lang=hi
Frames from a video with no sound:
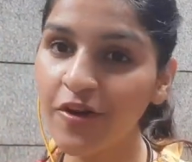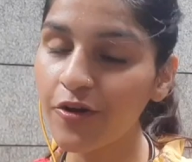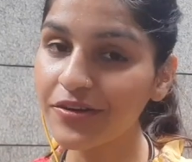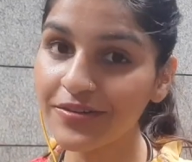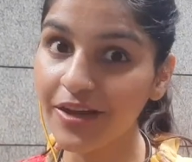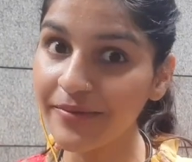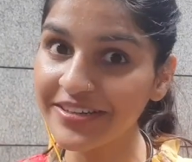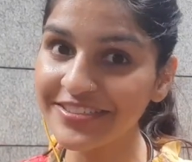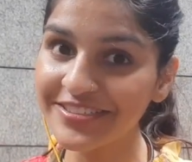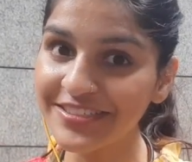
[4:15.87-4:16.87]
और कमेंट
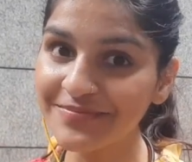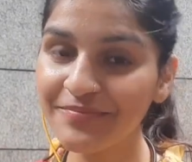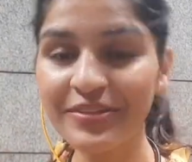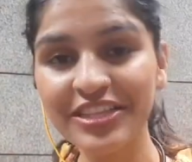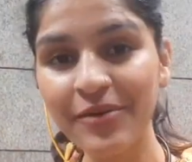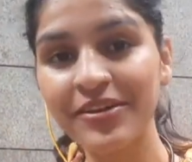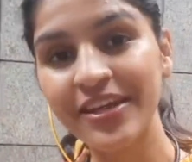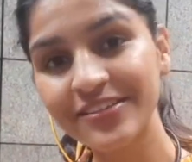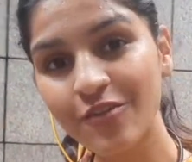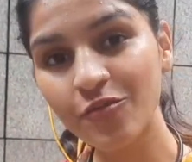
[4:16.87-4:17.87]
कर देना मिलते हैं मेरे
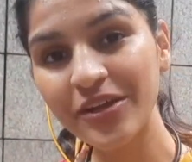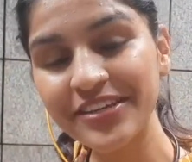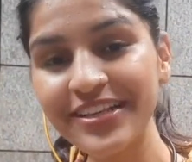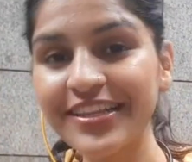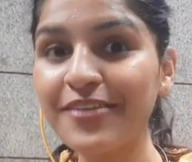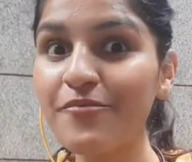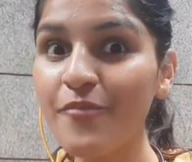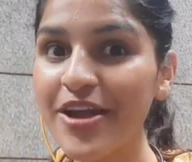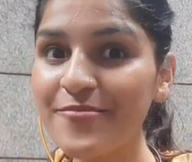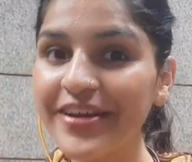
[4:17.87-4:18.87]
नेक्स्ट ब्लॉग में टिल देन
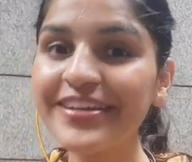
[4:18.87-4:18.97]
बाय बाय